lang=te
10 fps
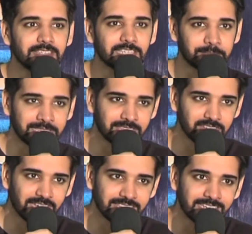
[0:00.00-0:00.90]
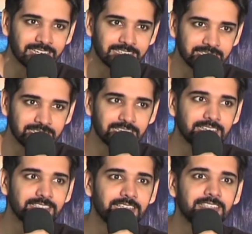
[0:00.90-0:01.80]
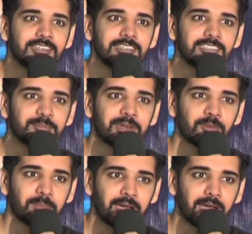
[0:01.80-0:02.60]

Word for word: సమంత చైతన్యకి నచ్చి చైతన్య ఈ సినిమాలో